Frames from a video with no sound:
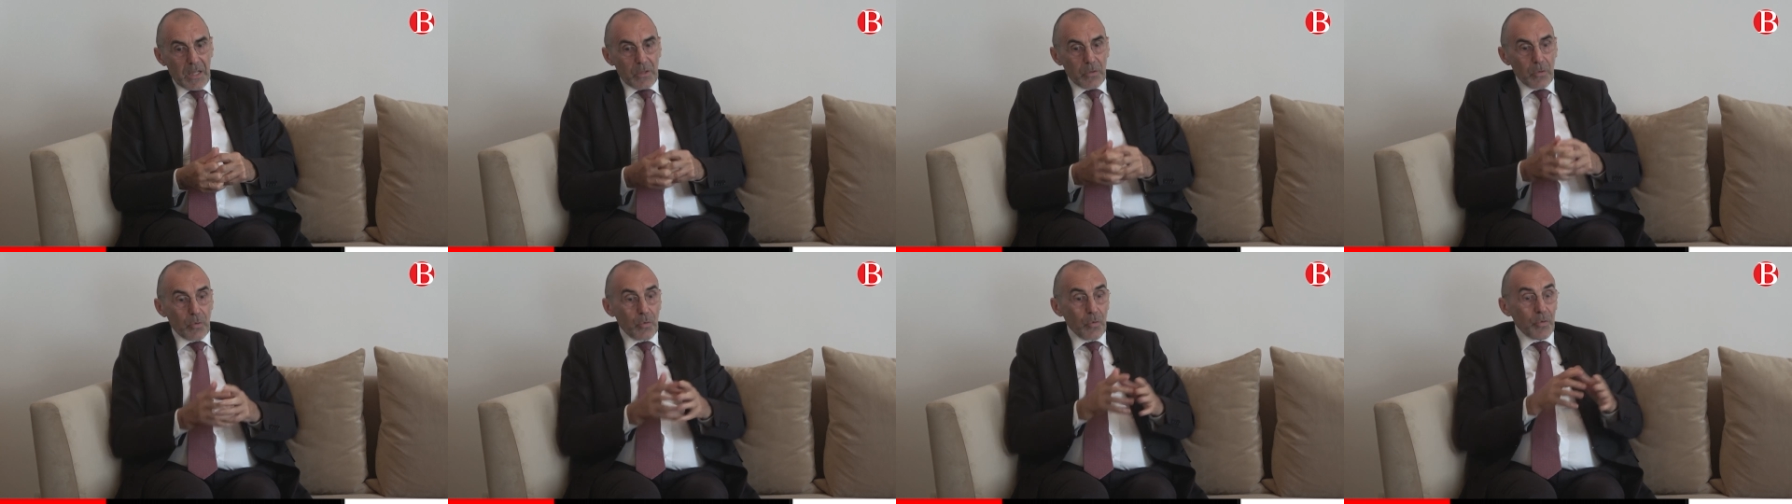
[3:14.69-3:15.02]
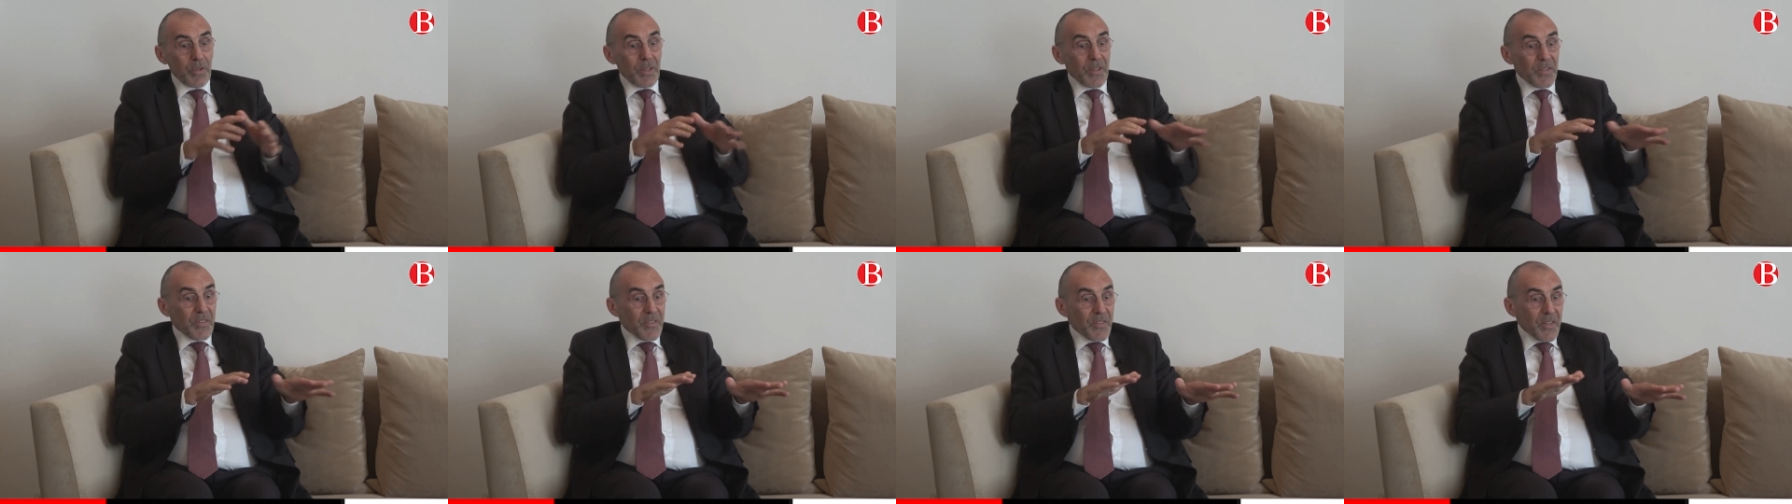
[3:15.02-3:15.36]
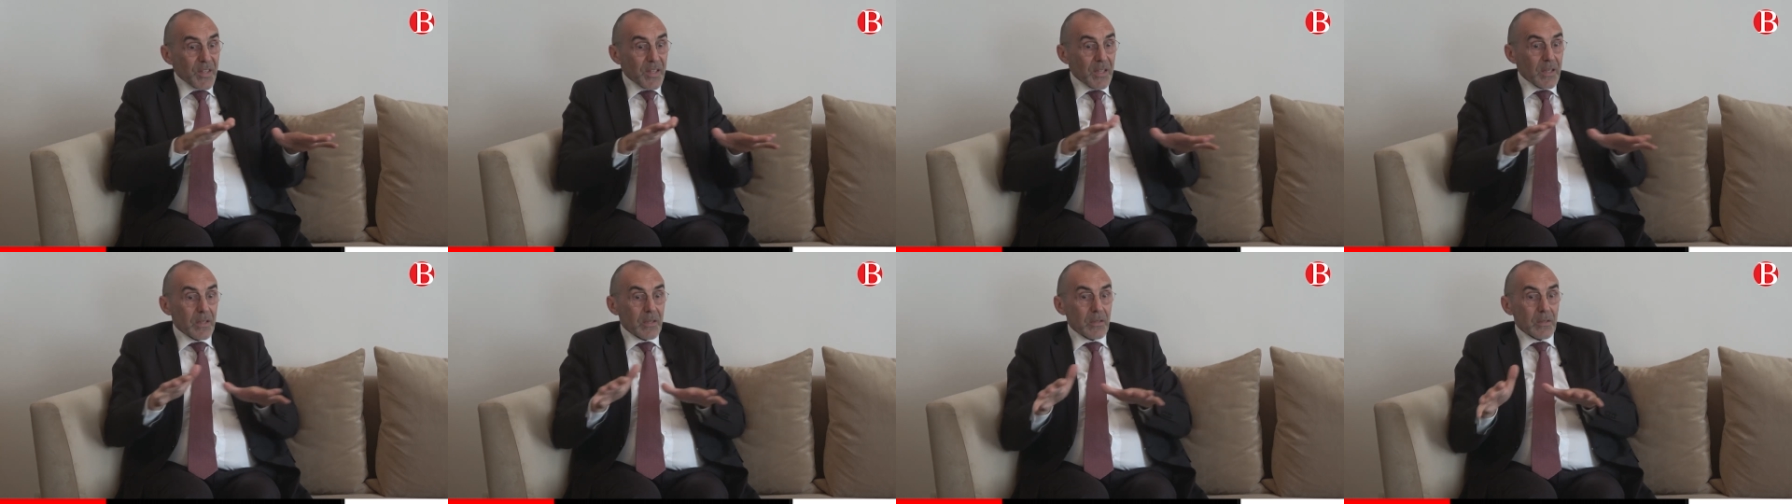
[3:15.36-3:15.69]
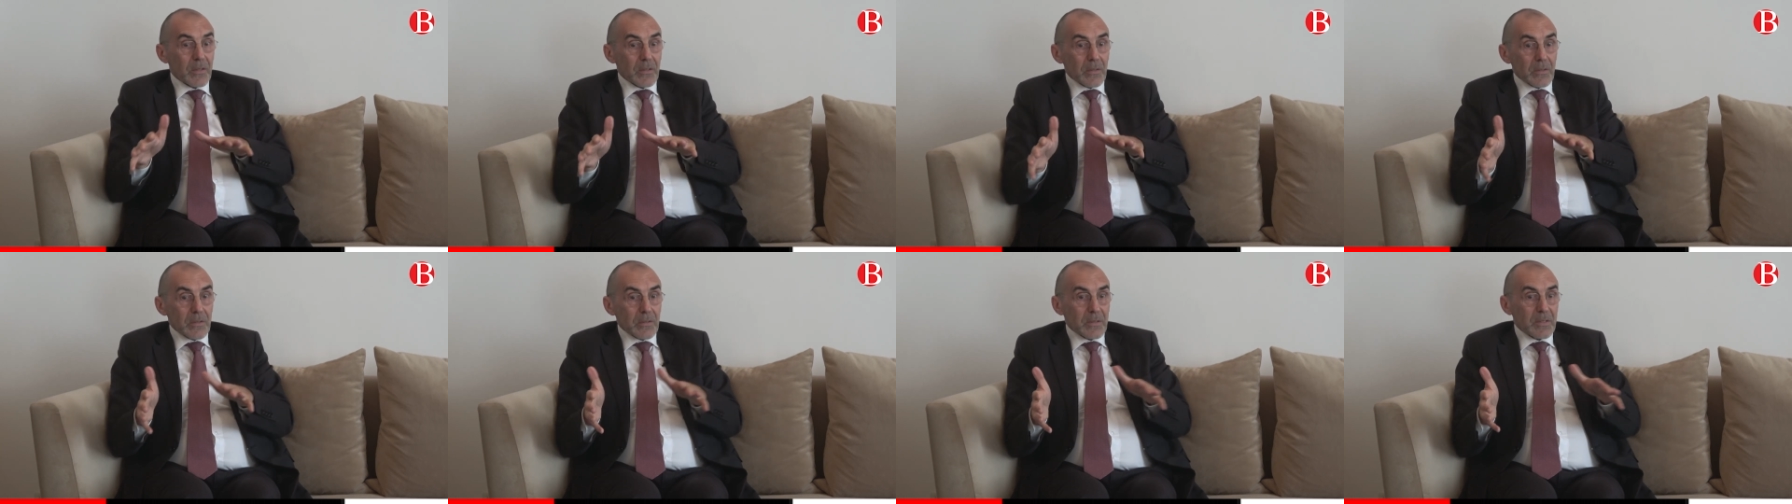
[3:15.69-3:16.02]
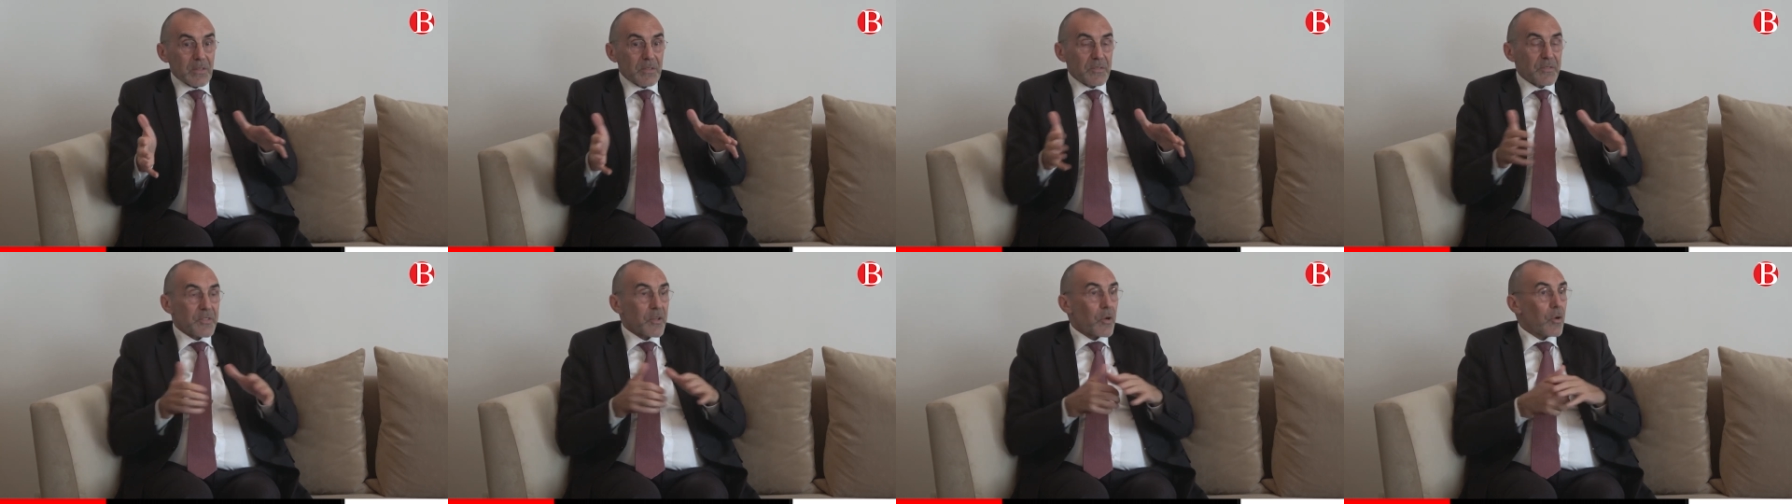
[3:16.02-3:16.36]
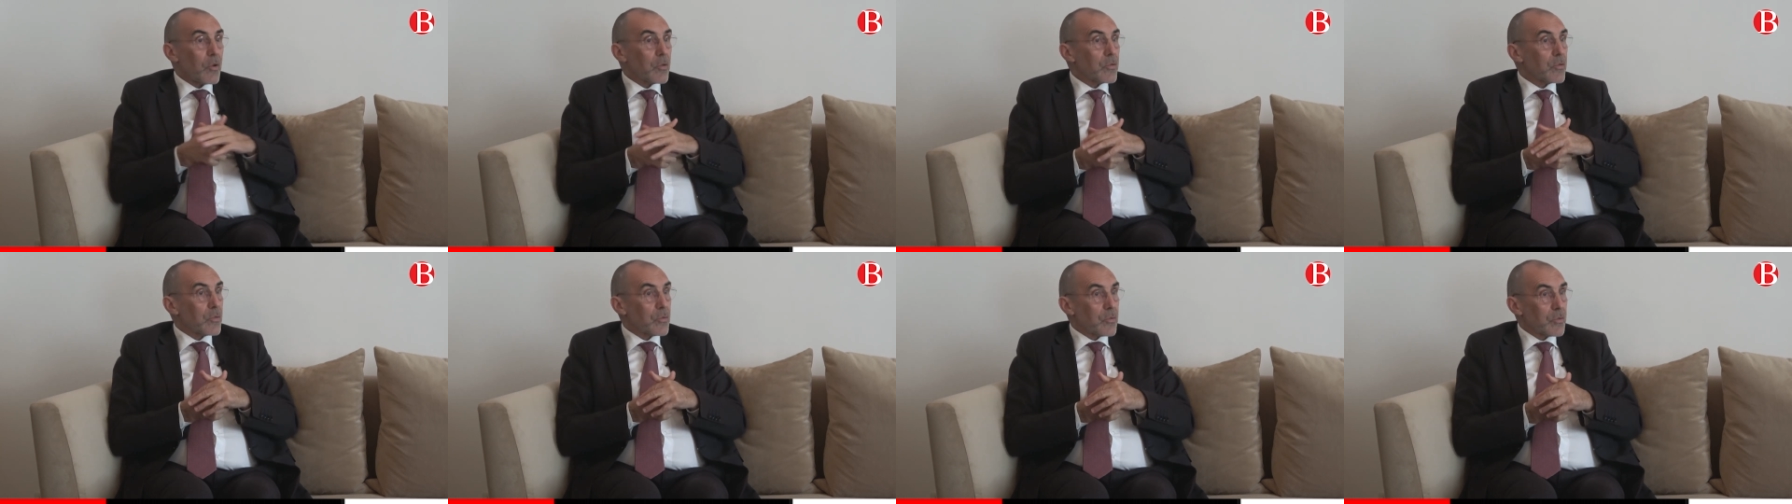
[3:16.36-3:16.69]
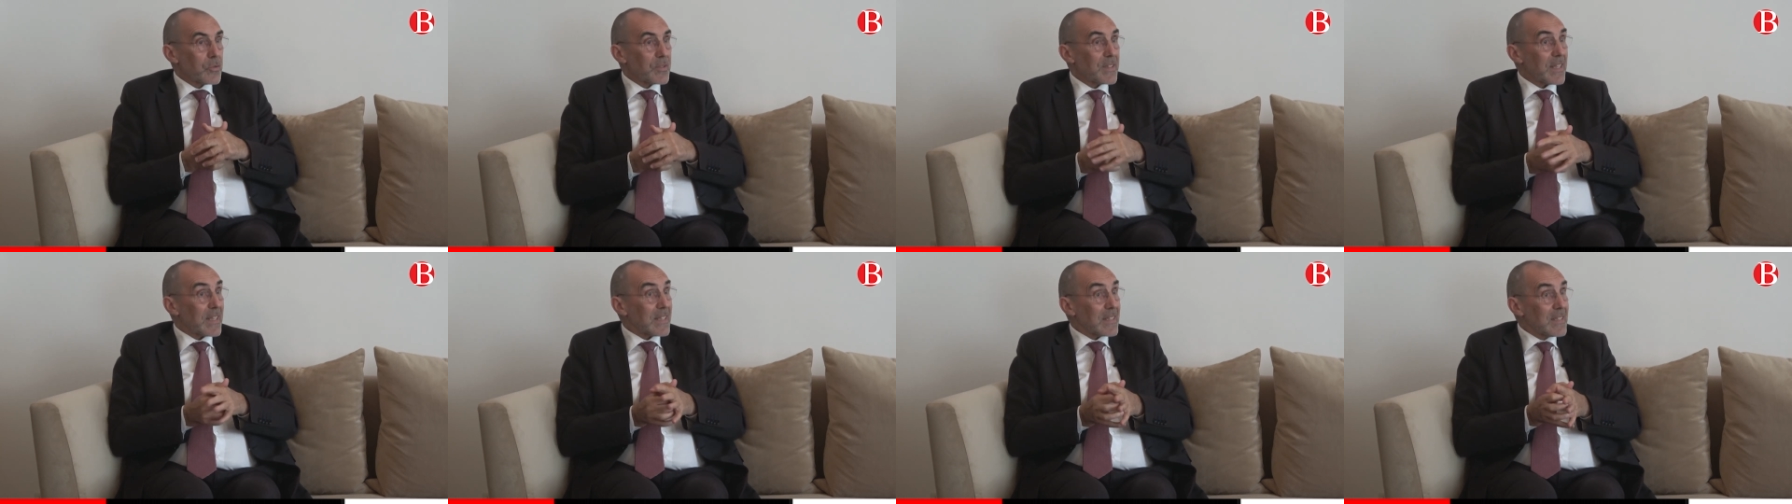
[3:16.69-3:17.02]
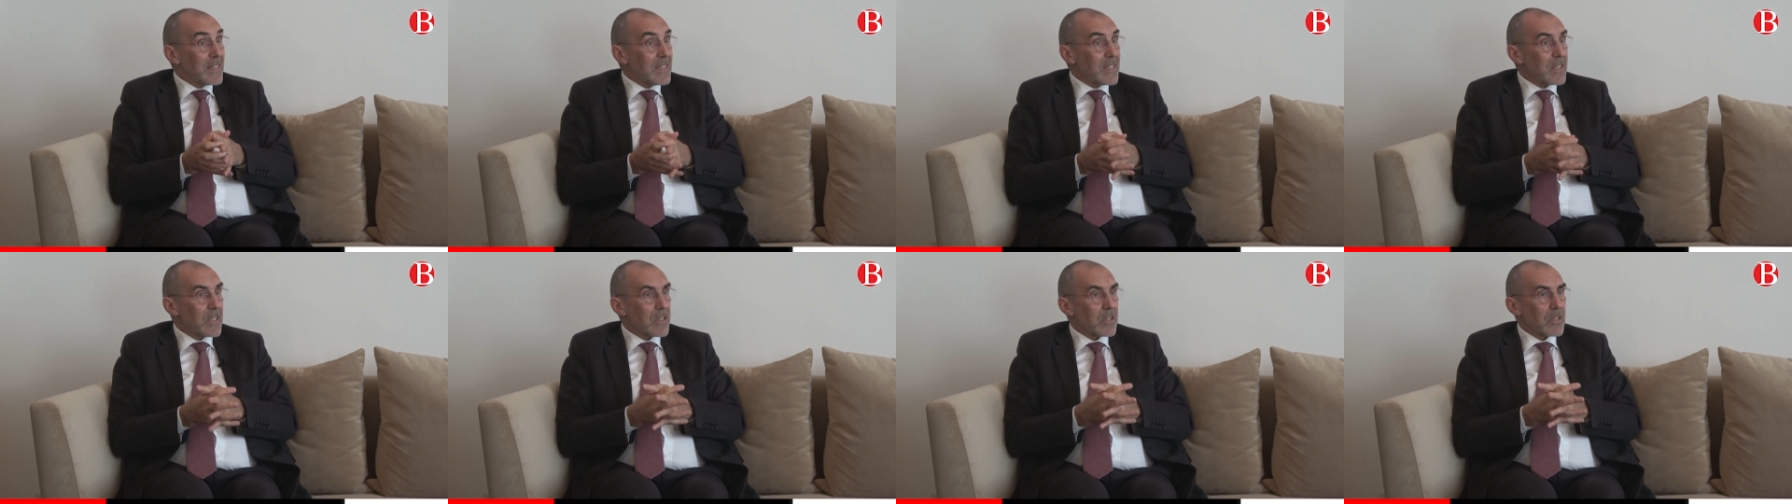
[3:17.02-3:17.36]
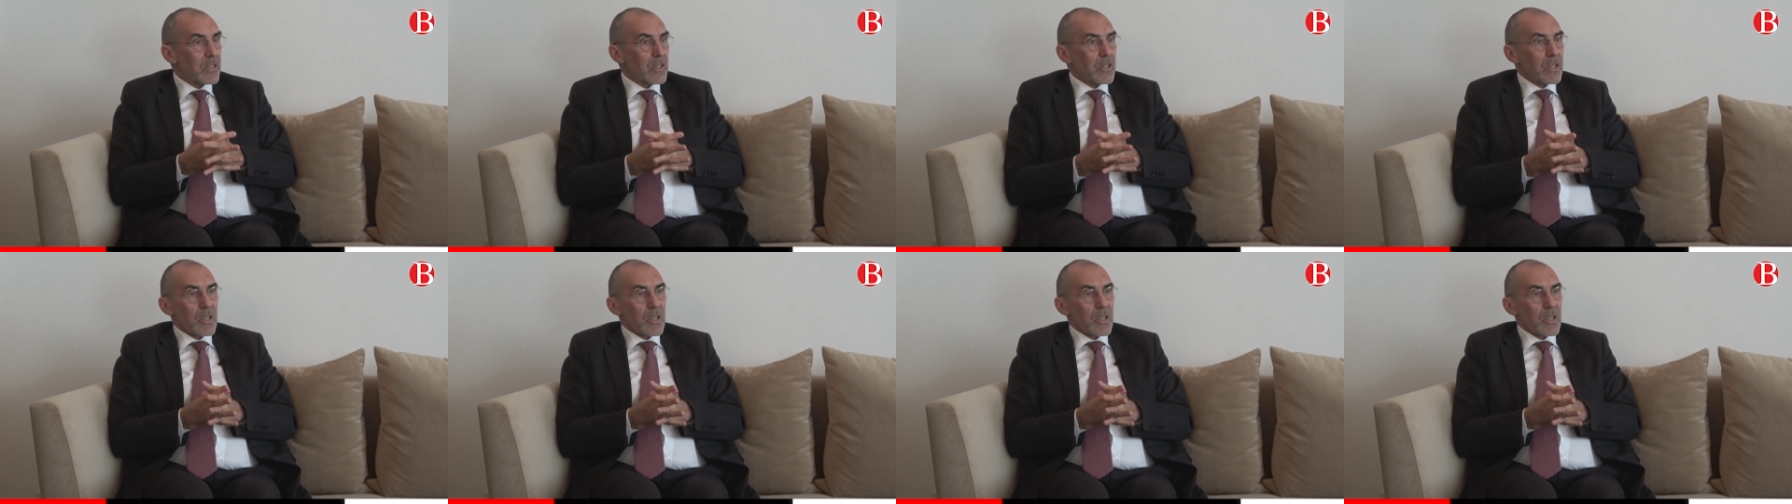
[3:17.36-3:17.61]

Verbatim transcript: Donc on essaie différentes techniques